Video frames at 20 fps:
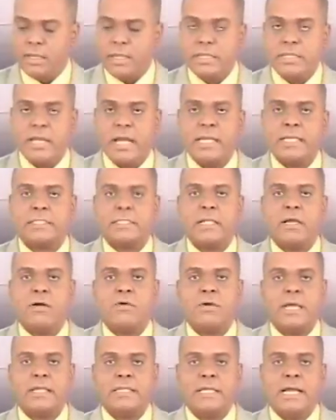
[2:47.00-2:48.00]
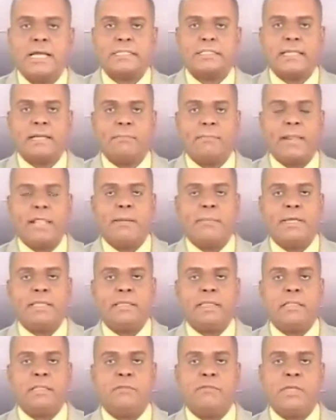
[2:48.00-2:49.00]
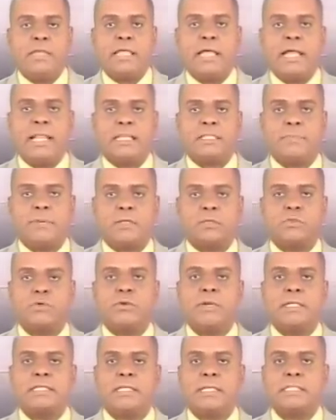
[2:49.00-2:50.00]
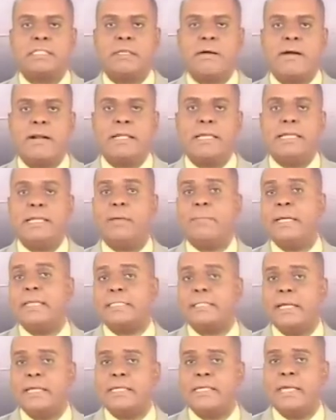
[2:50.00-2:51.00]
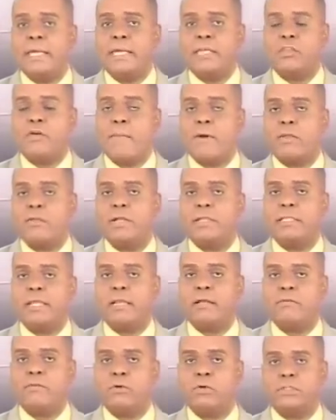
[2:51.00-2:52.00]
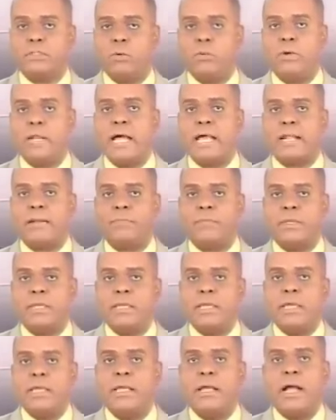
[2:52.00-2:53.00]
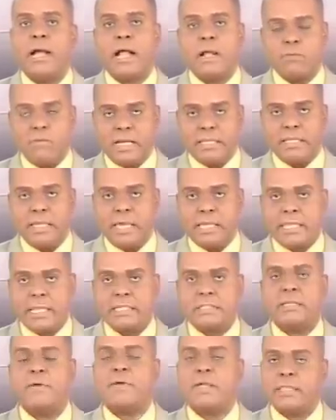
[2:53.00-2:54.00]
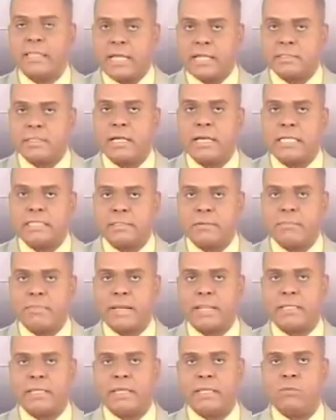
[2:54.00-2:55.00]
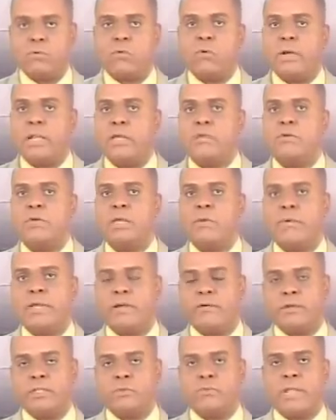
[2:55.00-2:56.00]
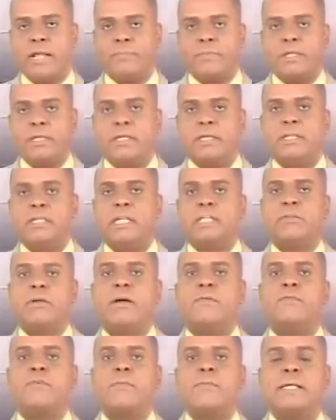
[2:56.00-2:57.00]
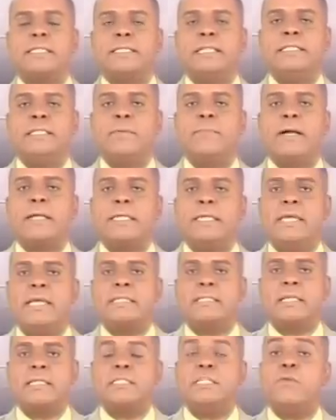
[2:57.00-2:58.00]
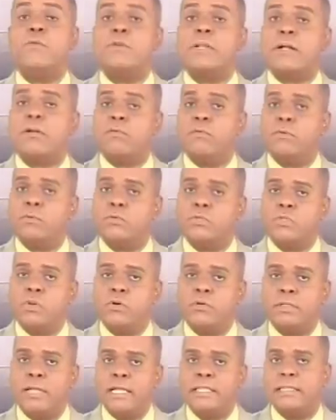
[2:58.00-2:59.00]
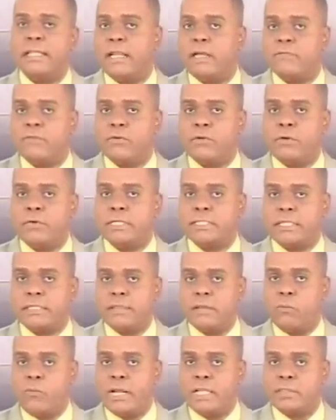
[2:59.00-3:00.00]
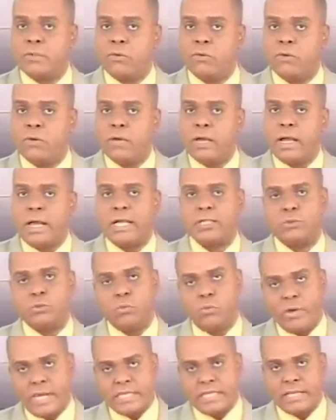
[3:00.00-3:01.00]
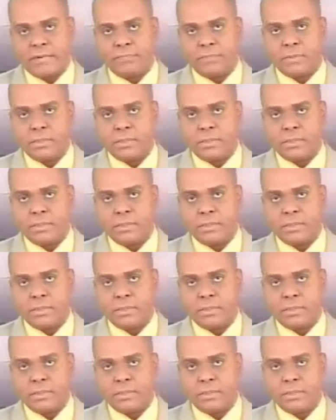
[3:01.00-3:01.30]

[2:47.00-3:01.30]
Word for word: Y a esta hora ya están plenamente identificadas las personas que estaban en la mesa y que tomaron el teléfono celular. Algunas de ellas, de verdad, hacen parte de un colegio de Buenaventura. De todas formas, el tema aquí es, si hubo una confusión, el teléfono debe ser devuelto a su dueña.